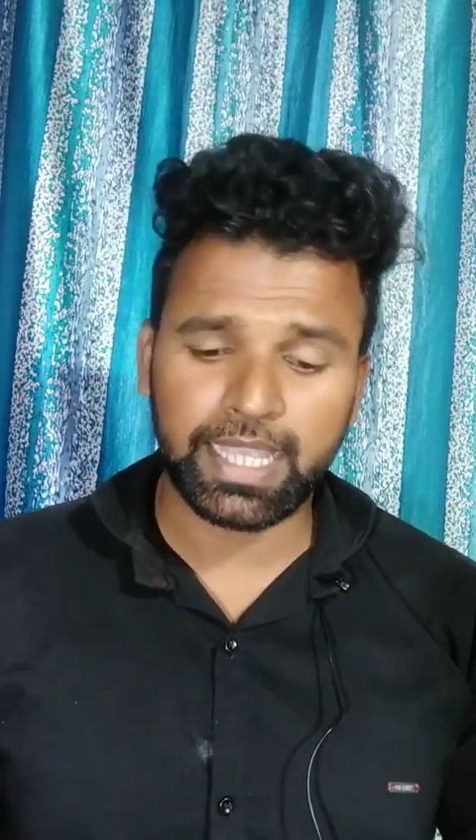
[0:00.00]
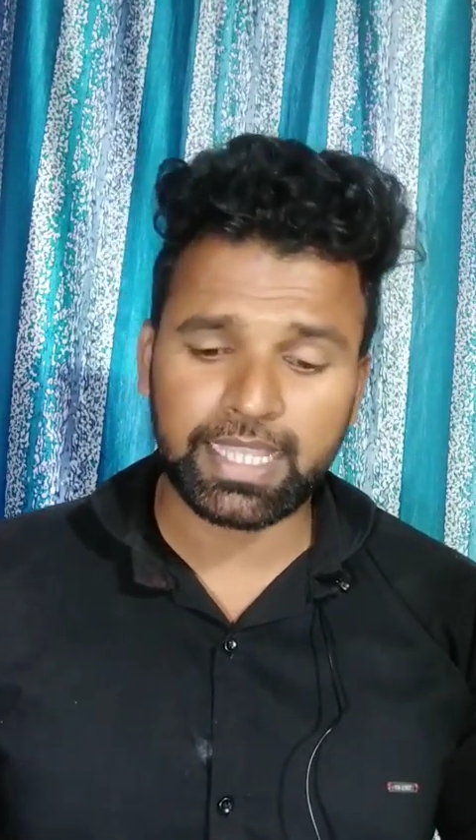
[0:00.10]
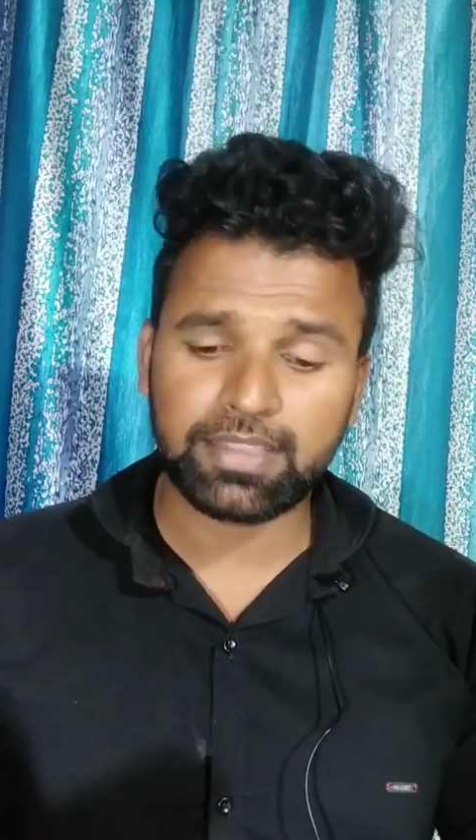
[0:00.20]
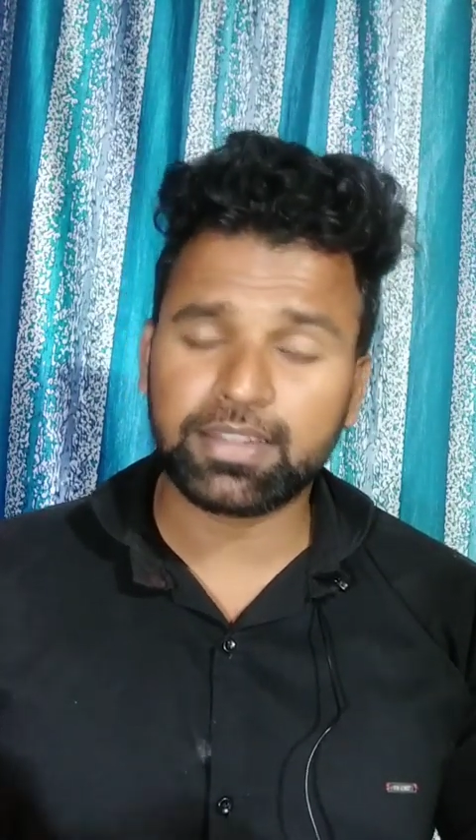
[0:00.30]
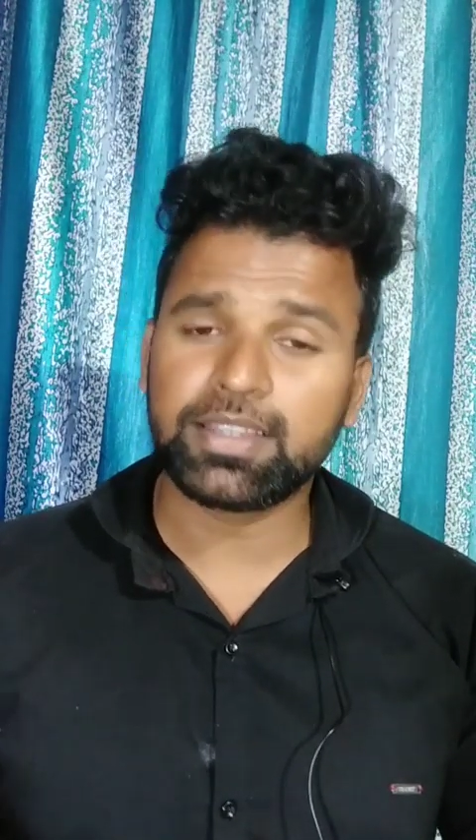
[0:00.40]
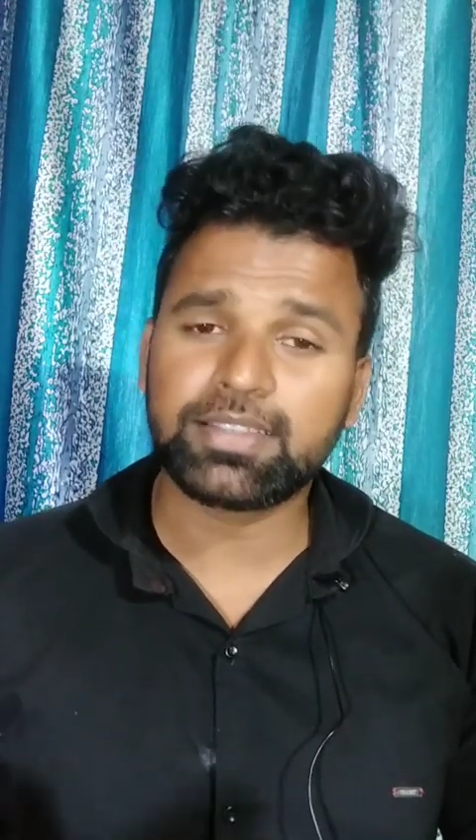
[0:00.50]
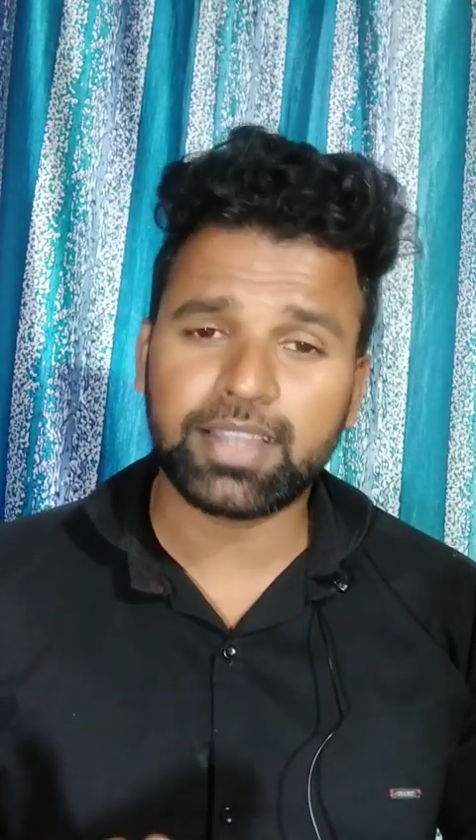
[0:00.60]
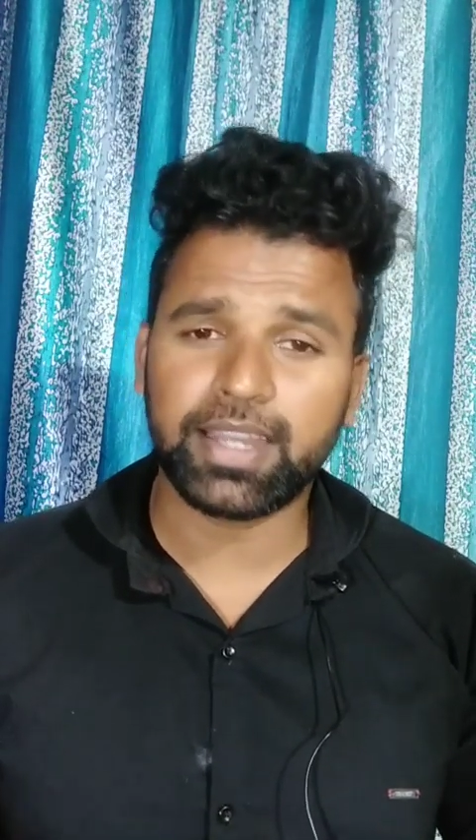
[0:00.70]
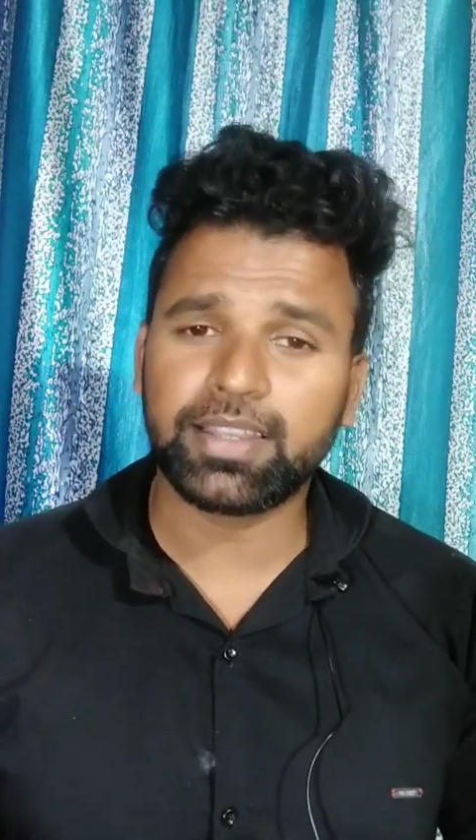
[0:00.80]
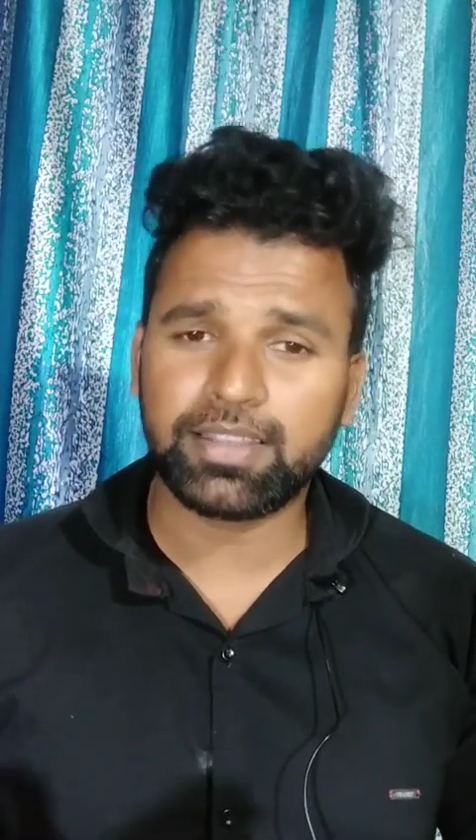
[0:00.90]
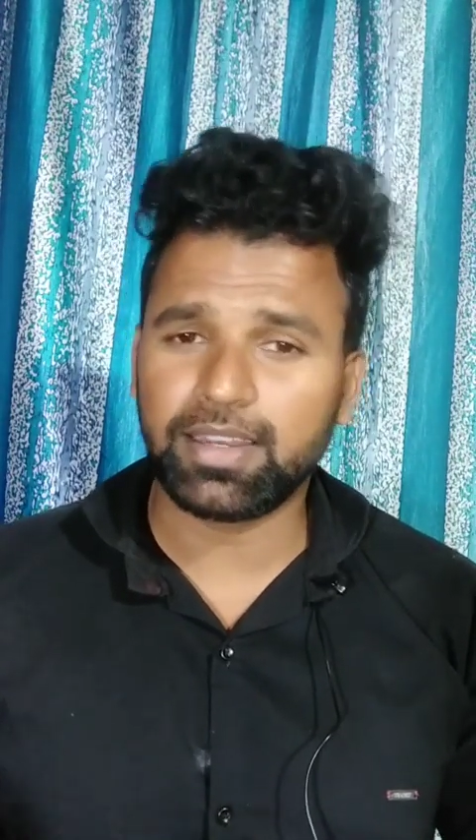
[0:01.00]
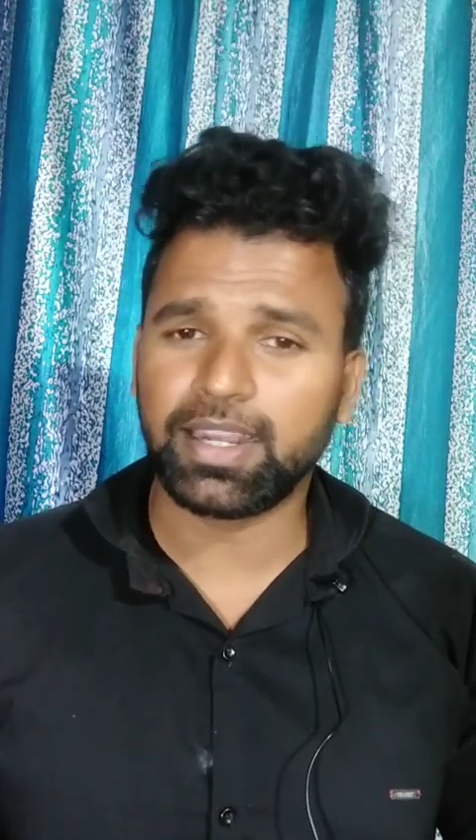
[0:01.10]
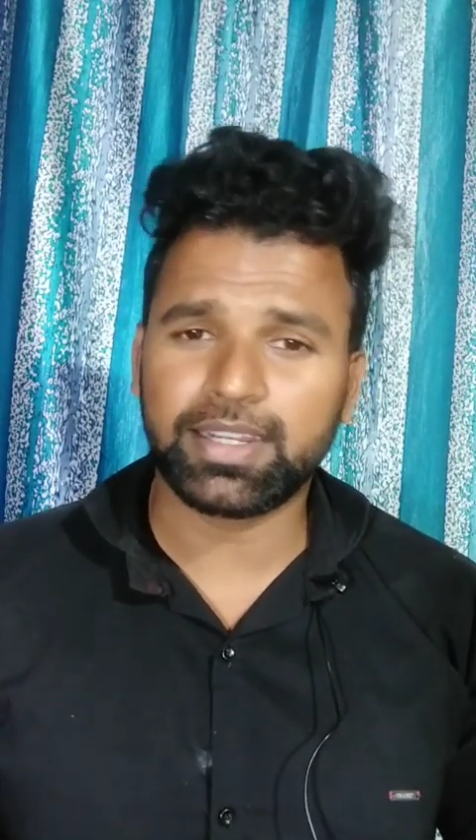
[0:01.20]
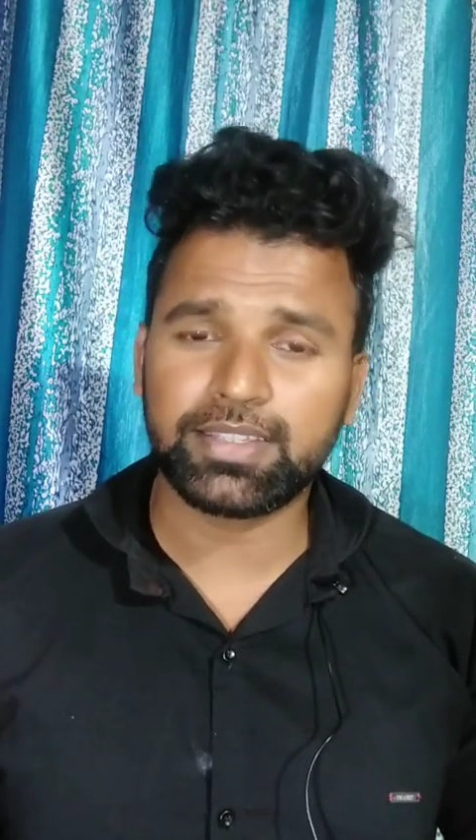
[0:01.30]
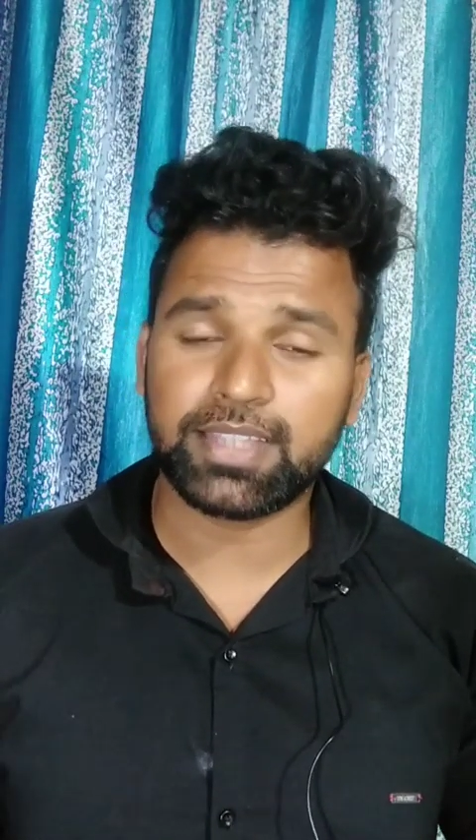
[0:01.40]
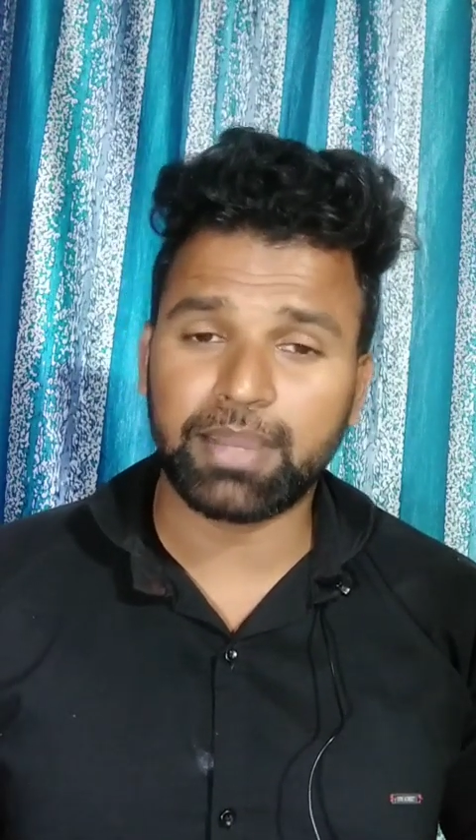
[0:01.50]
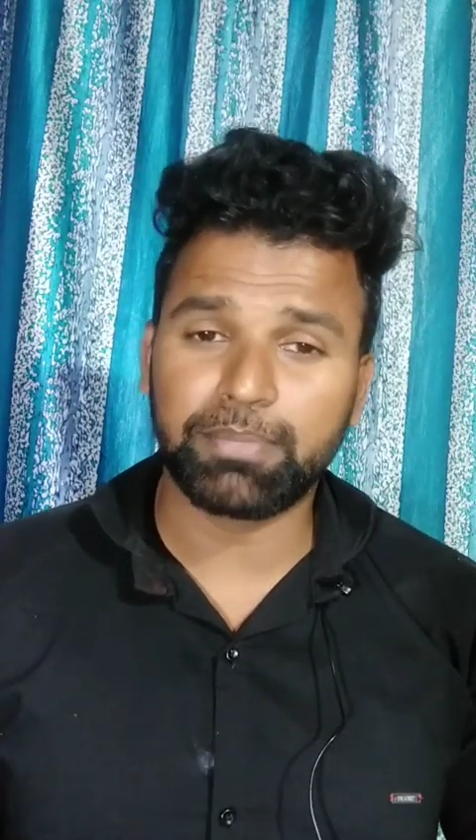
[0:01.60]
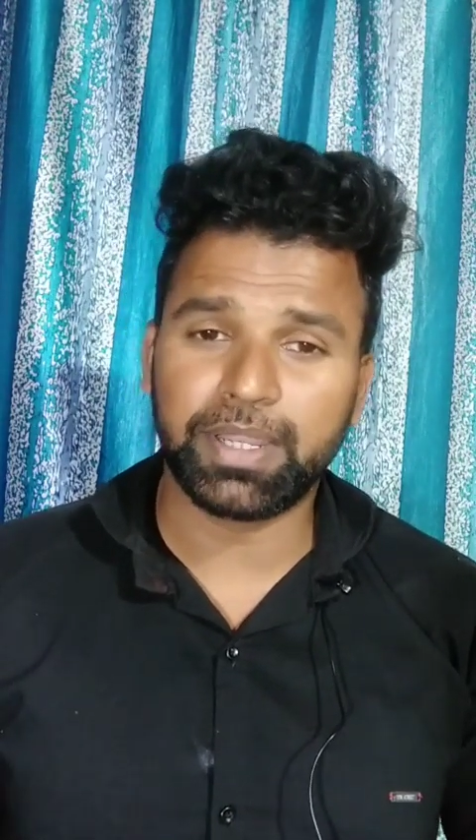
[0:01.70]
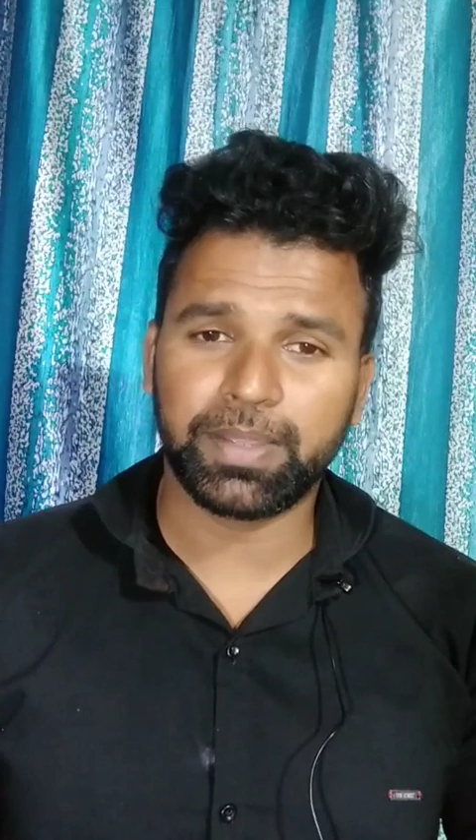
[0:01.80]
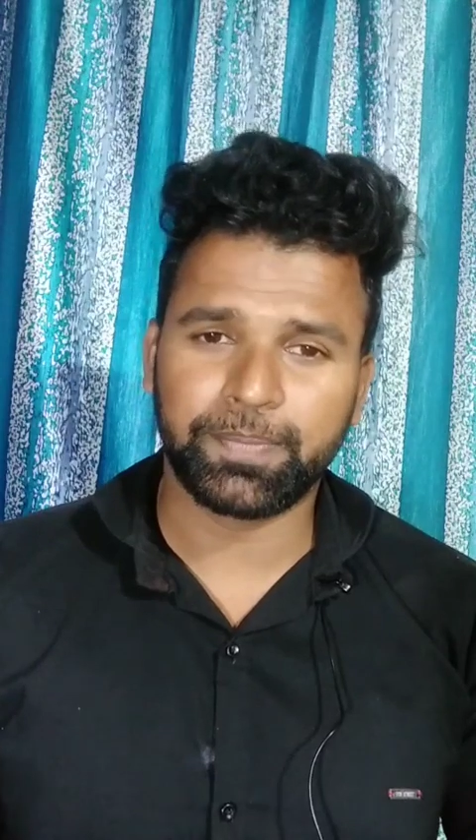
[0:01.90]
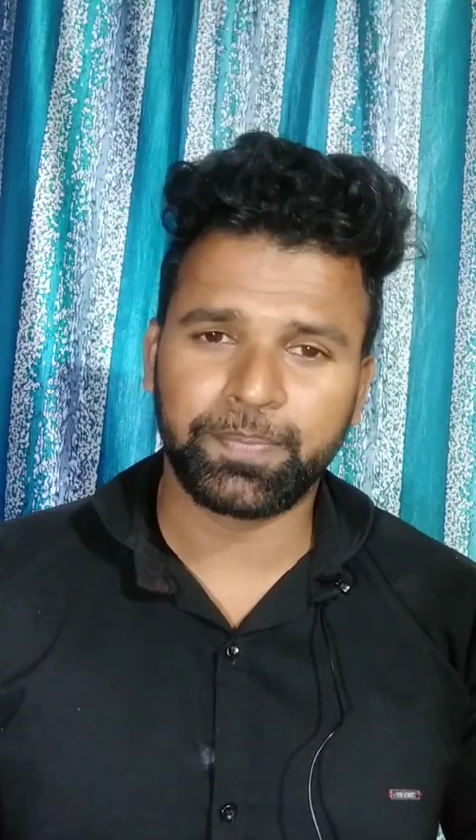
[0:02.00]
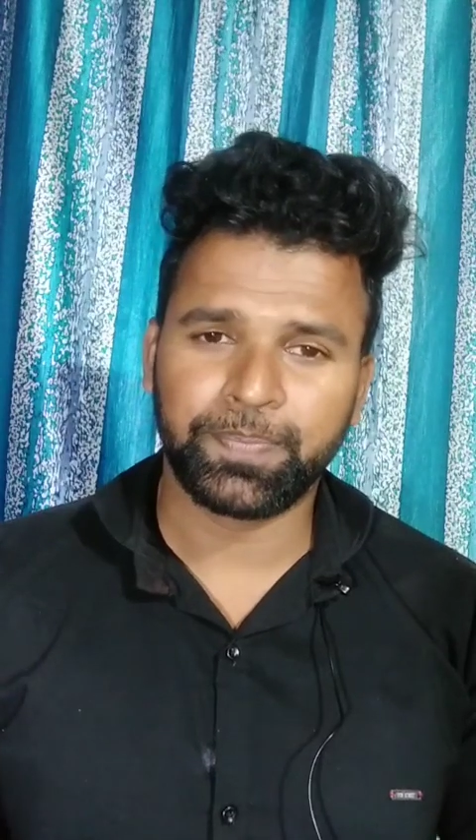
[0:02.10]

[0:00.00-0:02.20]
इतने सारे खिलाड़ी सामने